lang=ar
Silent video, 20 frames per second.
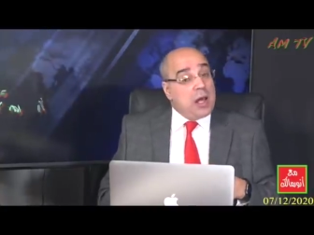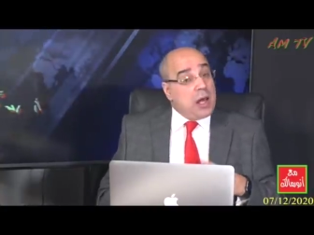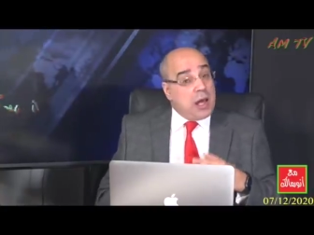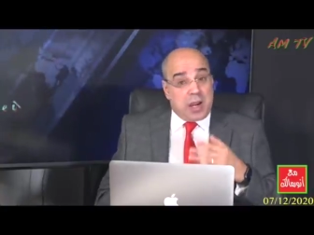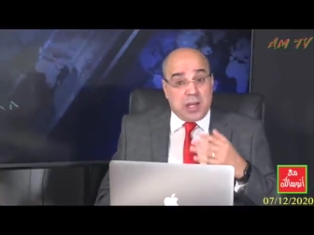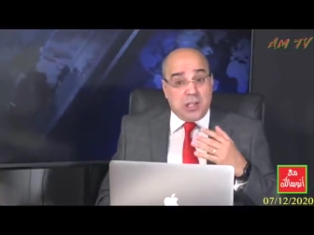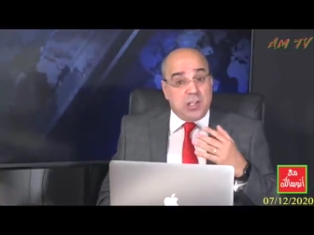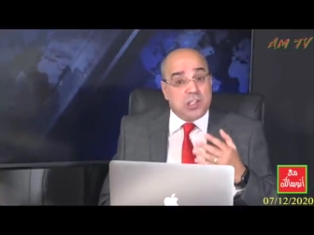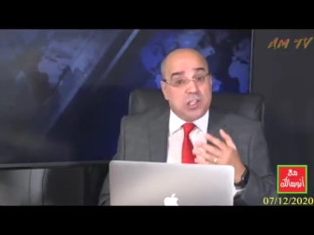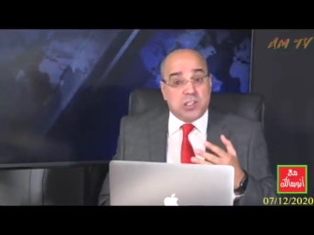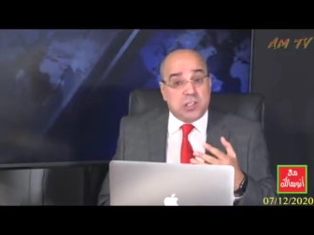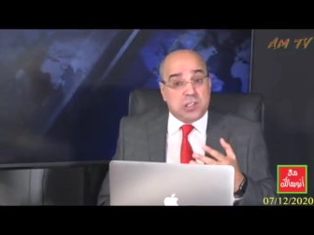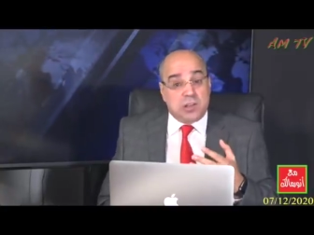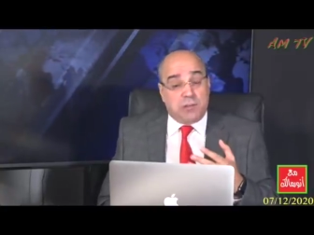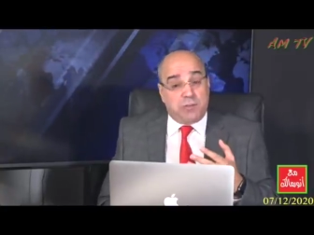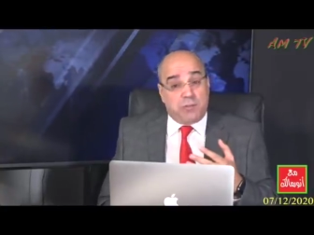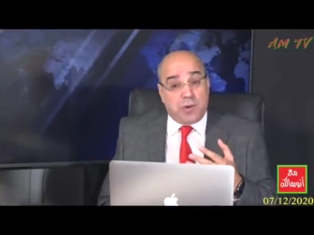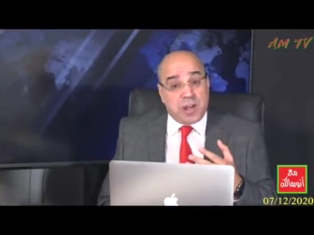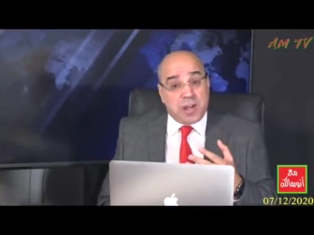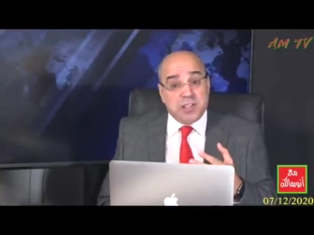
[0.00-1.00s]
رئيس
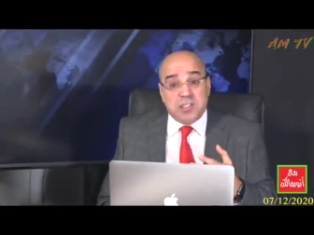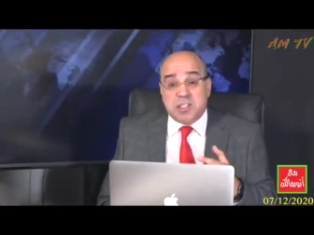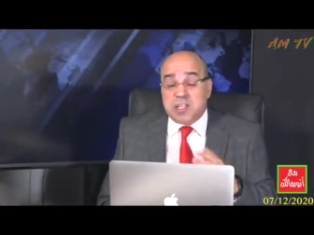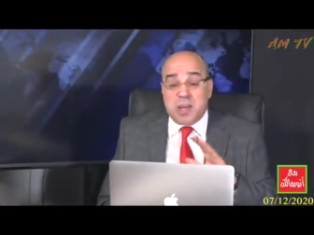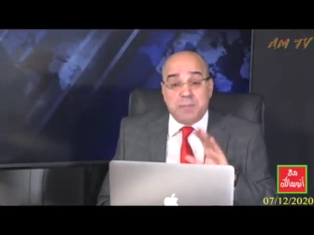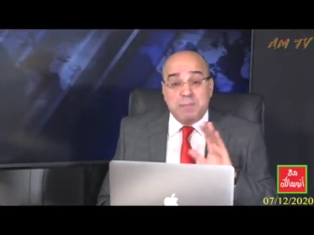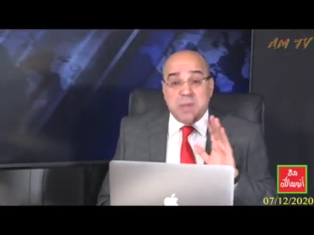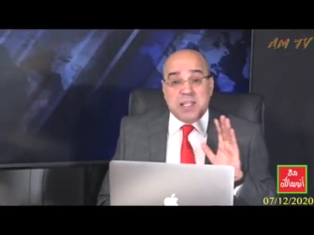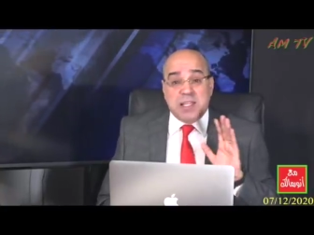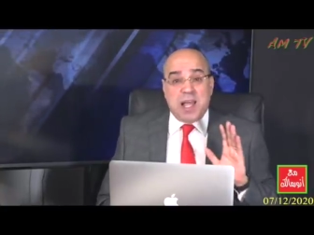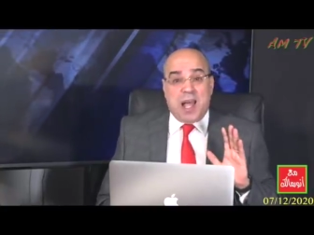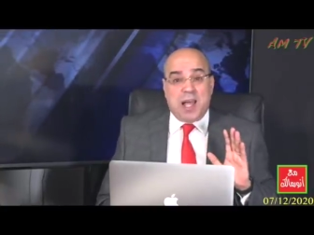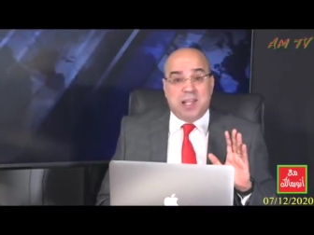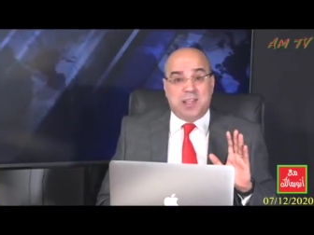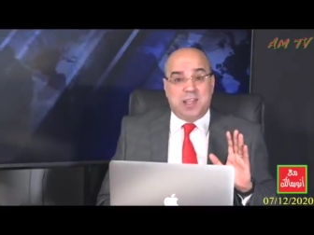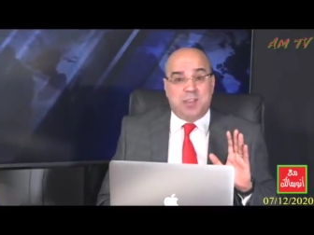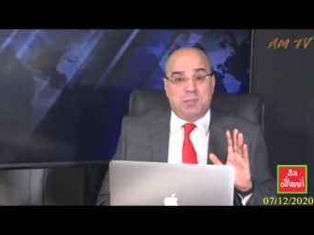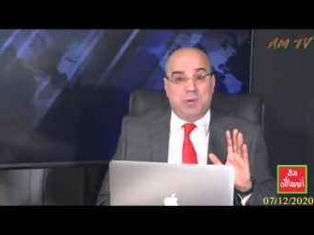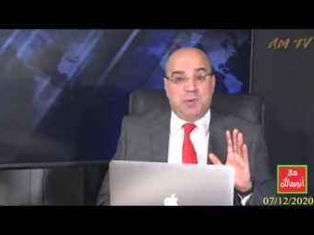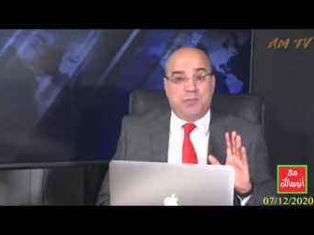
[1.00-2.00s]
الفرنسي لم
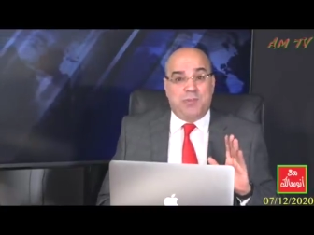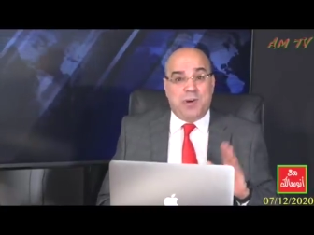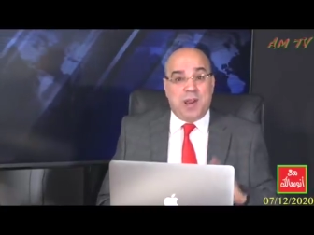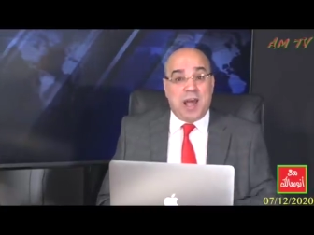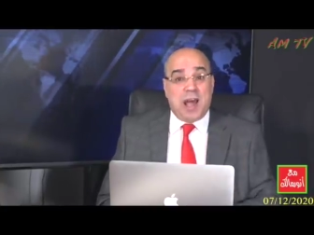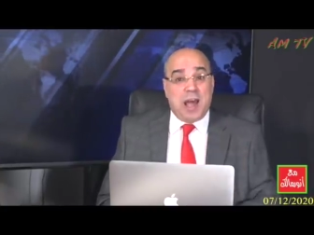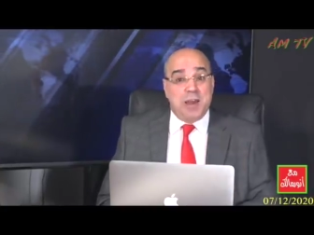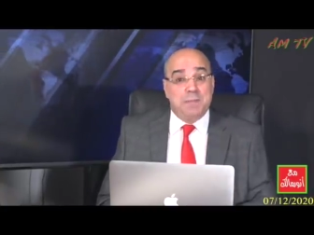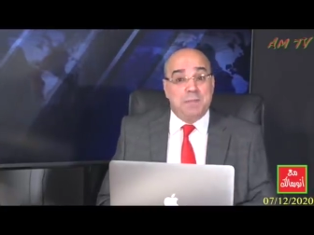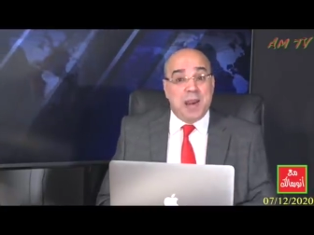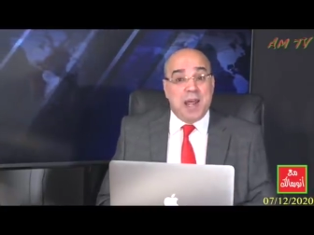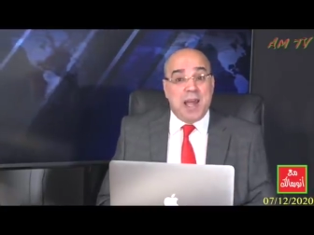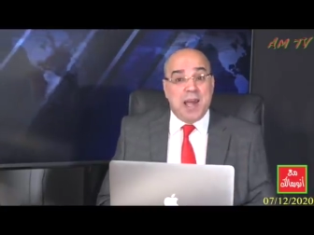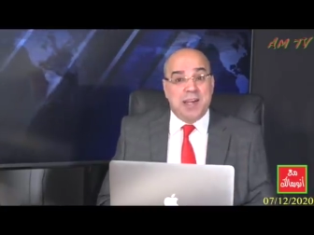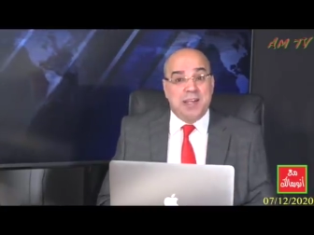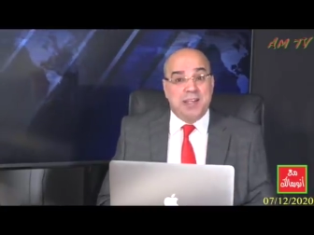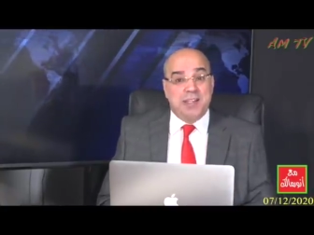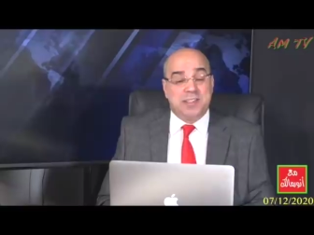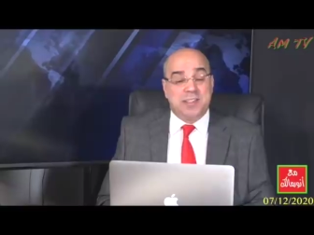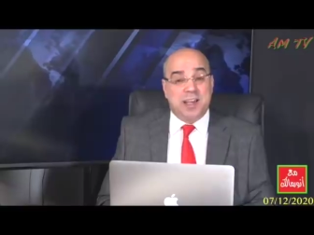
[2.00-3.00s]
يتحدث من فراغ عن
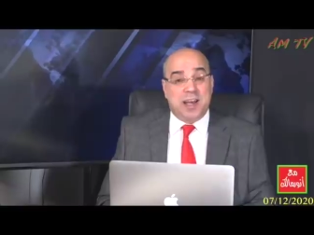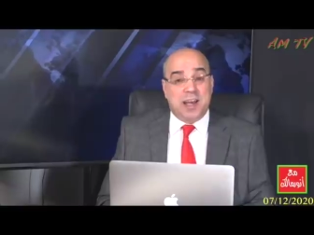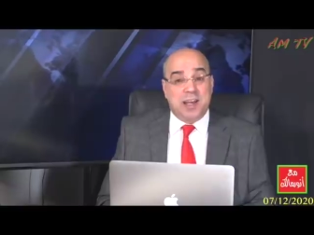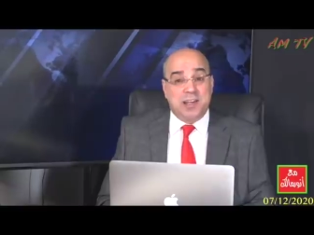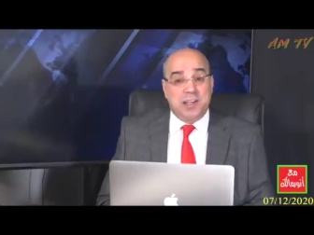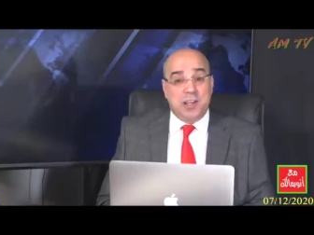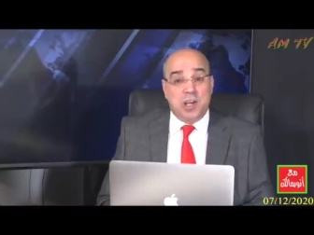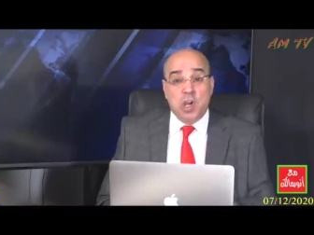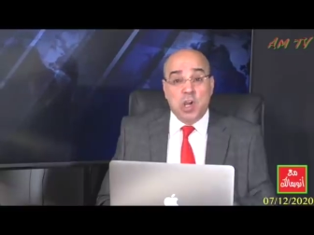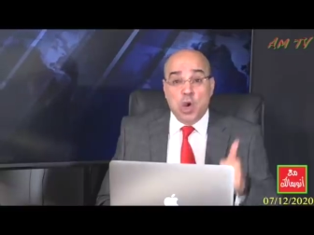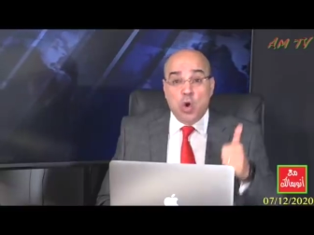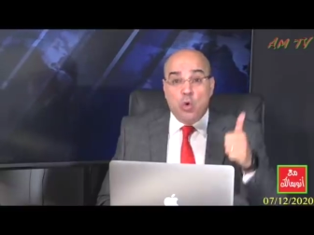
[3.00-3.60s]
مرحلة انتقالية